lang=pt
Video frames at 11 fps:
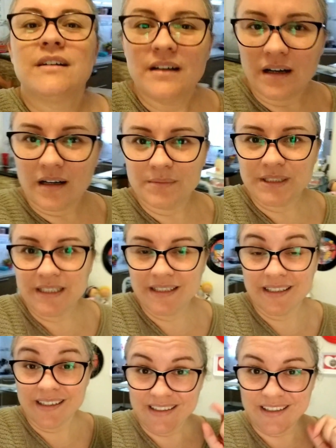come
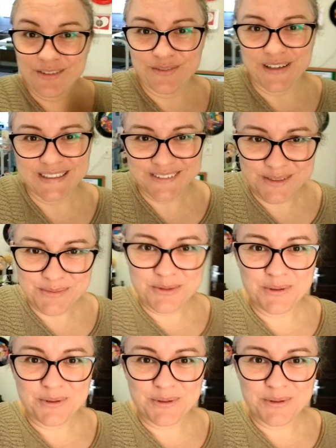e vai dormir um